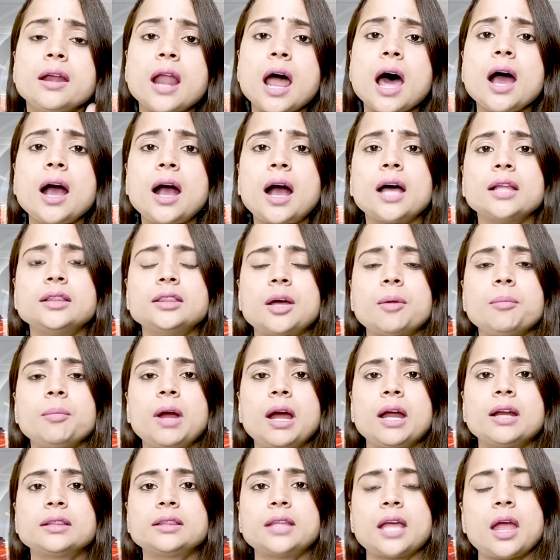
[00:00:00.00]
ना खत्म
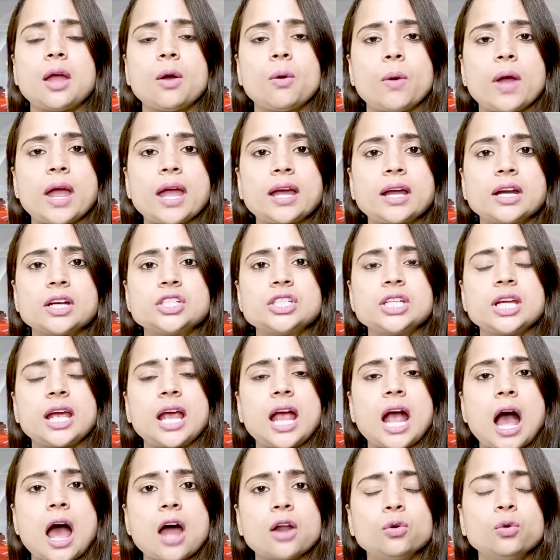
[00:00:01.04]
करते हुए कृषि
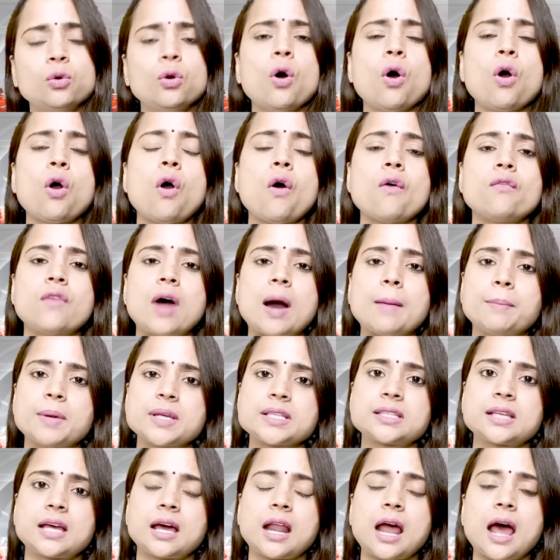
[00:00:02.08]
कानूनों को
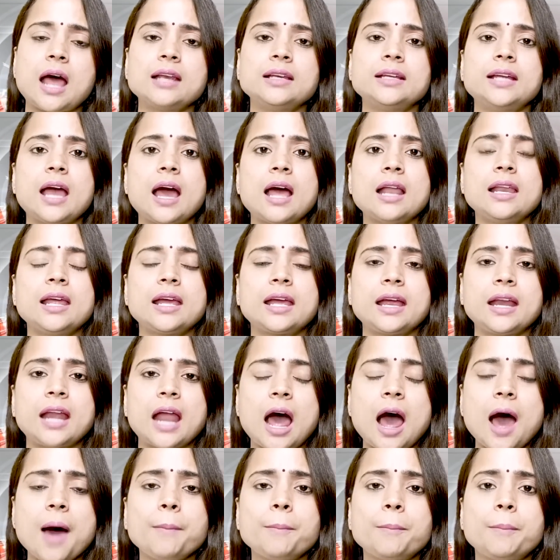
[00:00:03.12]
वापस करा लिया लेकिन
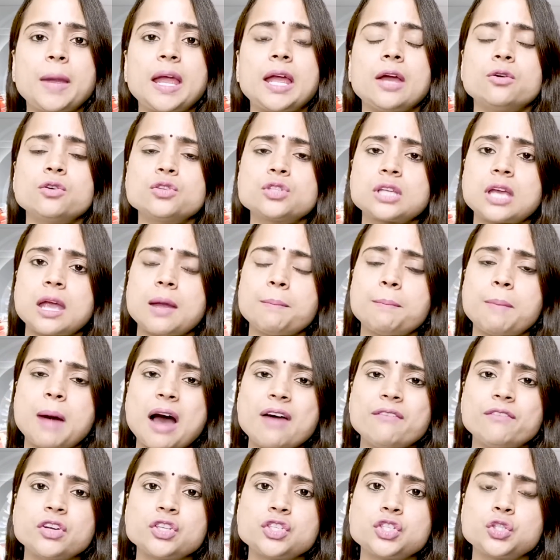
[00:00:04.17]
अब भी उसके
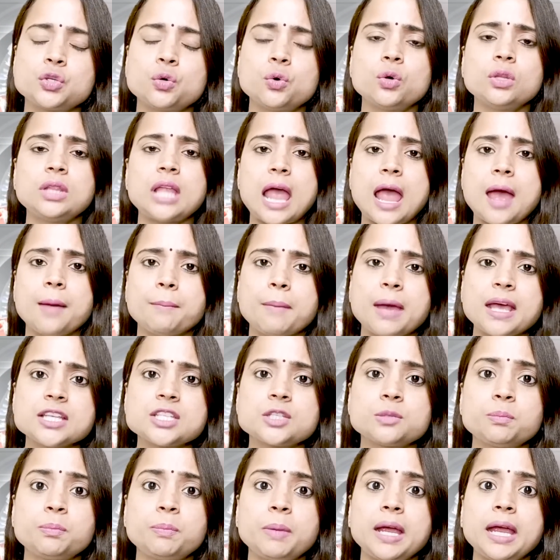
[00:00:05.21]
बावजूद
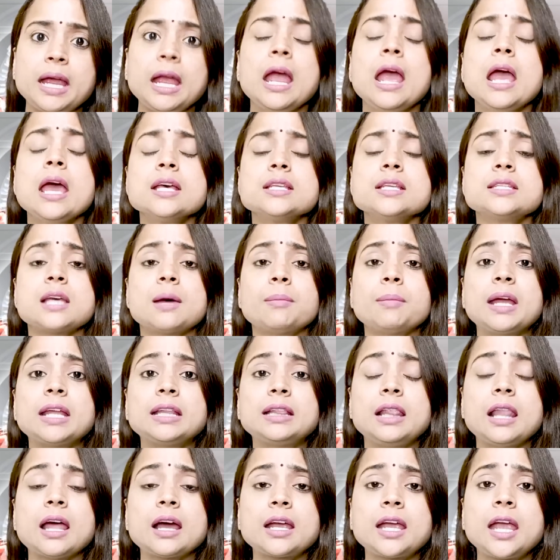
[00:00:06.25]
एमएसपी समेत
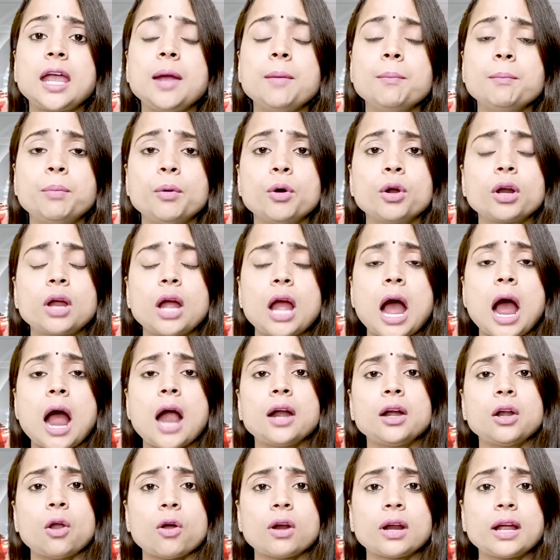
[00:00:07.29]
लखीमपुर
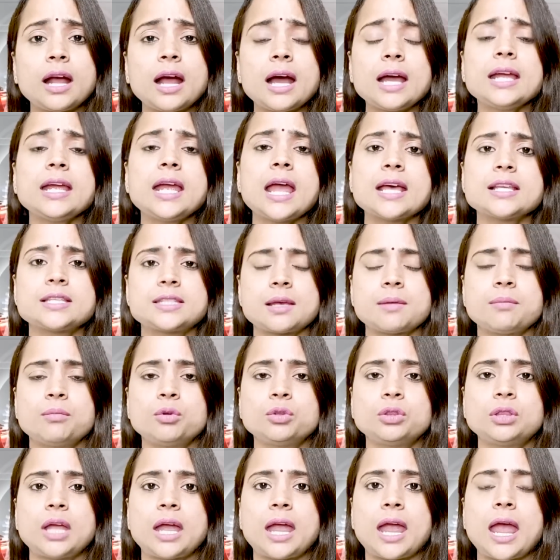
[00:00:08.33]
कांड और कई ऐसे
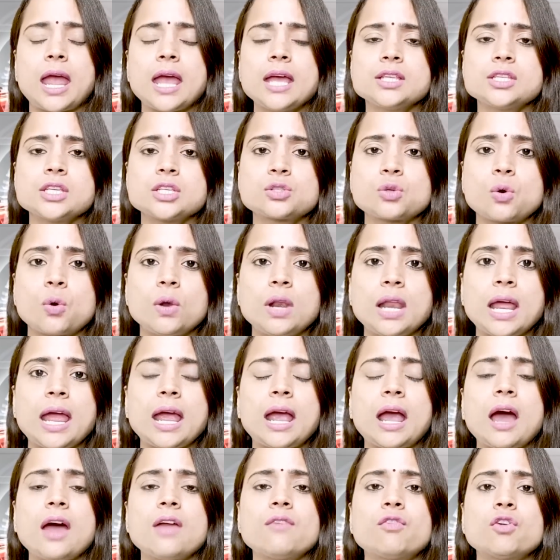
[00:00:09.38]
मुद्दे हैं जिसको
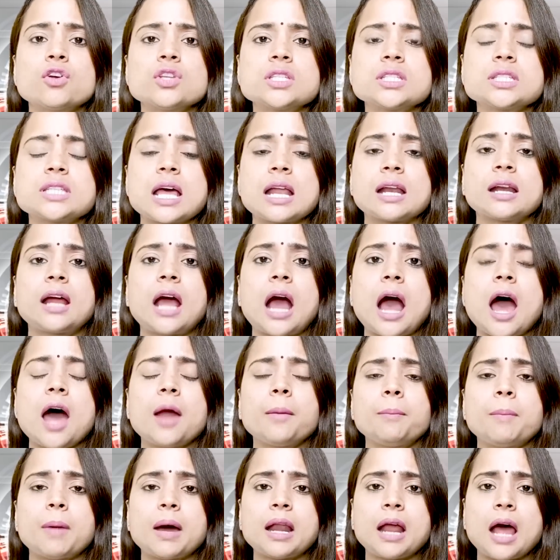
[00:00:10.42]
लेकर वो
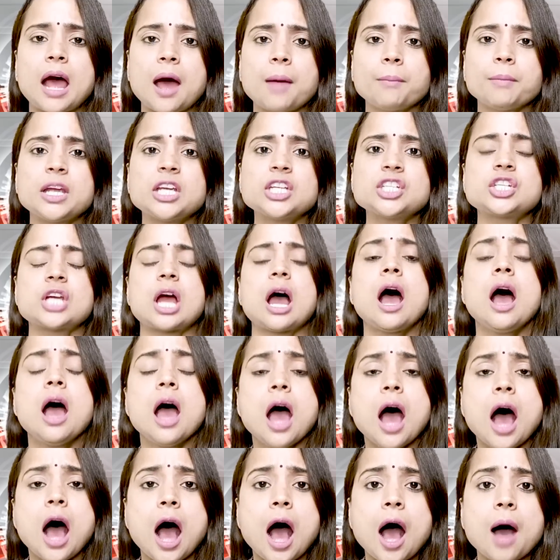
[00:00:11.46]
सरकार पर हमेशा
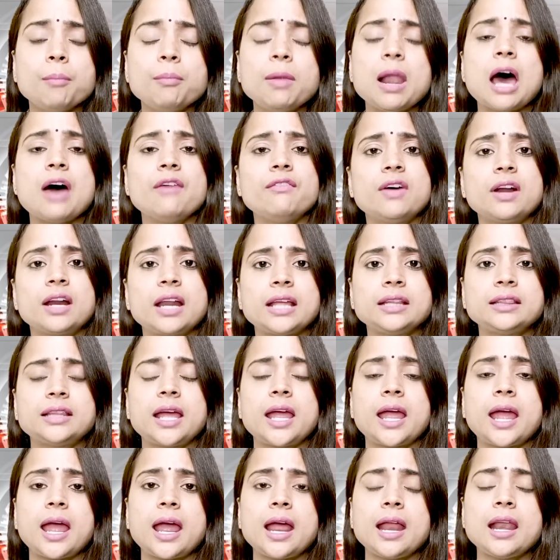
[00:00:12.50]
हमलावर
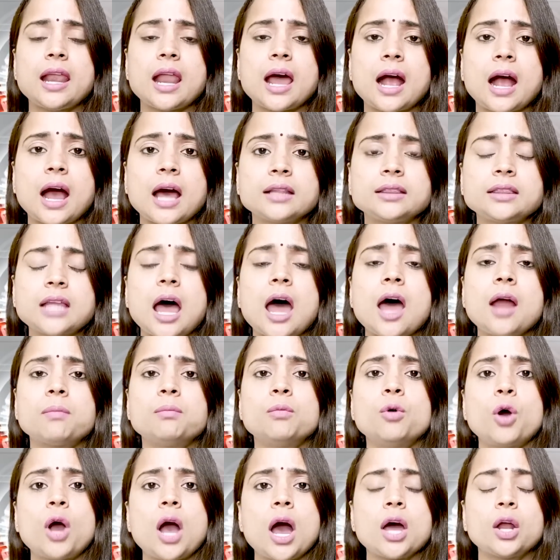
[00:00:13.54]
रहते हैं लगातार
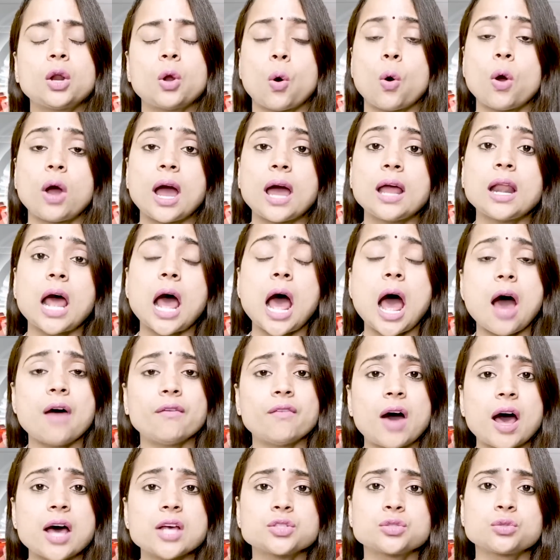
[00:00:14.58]
मुखर होकर
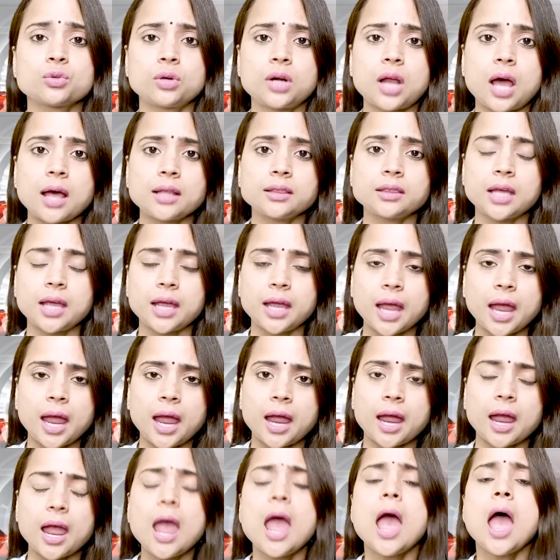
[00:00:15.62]
आवाज उठाते
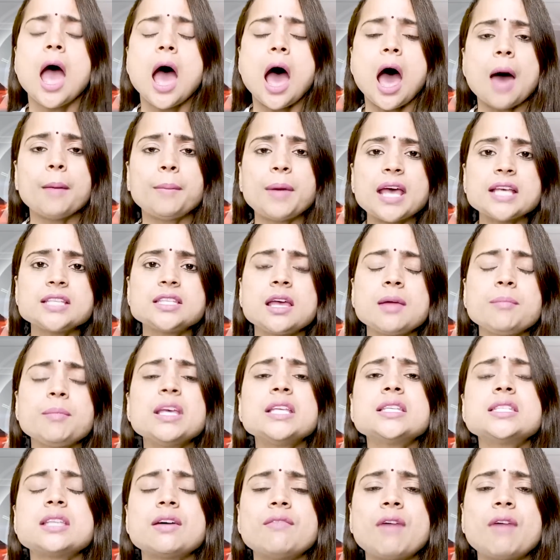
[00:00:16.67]
हैं अब ऐसे में